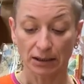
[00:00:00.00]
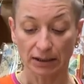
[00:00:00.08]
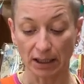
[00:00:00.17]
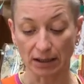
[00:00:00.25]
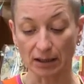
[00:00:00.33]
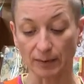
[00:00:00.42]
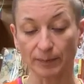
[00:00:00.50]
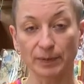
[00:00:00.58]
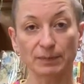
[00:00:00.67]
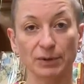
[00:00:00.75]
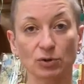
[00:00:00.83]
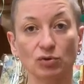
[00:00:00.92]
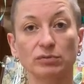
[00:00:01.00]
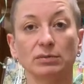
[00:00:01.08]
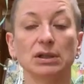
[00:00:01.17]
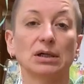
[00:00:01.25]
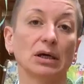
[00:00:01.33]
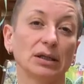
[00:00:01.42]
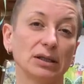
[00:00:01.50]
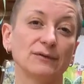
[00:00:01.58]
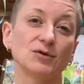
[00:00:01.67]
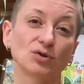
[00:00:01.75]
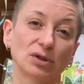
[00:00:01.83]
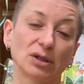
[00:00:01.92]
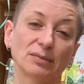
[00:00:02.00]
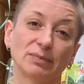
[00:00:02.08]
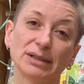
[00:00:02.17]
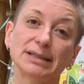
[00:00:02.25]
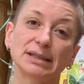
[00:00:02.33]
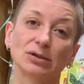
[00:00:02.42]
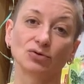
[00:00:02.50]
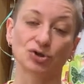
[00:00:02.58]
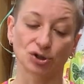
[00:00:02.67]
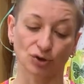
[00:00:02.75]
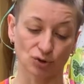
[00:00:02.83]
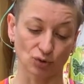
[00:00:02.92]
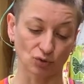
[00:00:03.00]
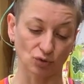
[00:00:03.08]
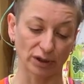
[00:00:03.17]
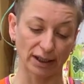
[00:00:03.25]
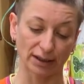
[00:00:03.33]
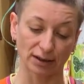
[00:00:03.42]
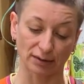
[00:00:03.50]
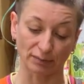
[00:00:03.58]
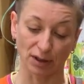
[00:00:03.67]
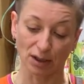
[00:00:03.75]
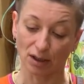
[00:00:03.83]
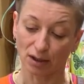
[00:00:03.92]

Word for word: Так как пеперомии, они все-таки близки очень к суккулентам,